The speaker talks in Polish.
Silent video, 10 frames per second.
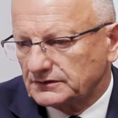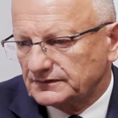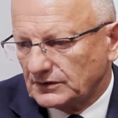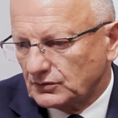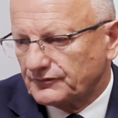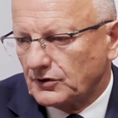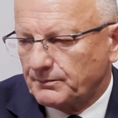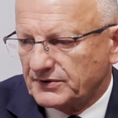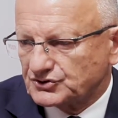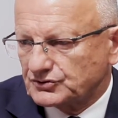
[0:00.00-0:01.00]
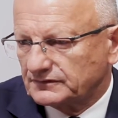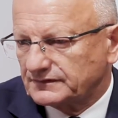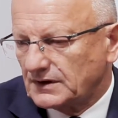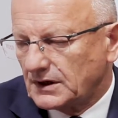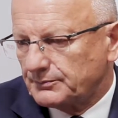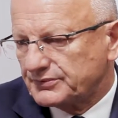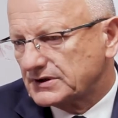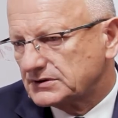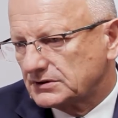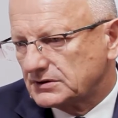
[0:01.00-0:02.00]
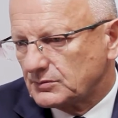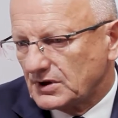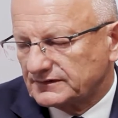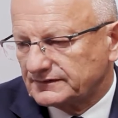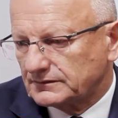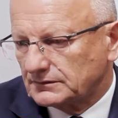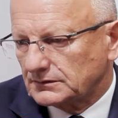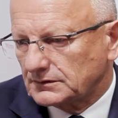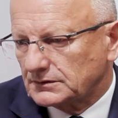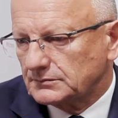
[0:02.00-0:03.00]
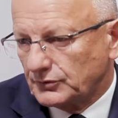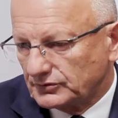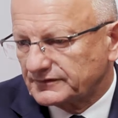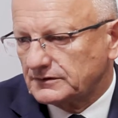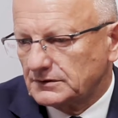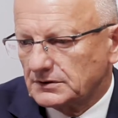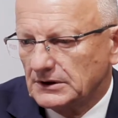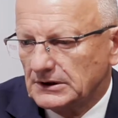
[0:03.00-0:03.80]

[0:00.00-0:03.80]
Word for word: zarówno patrząc na praktyki miast polskich,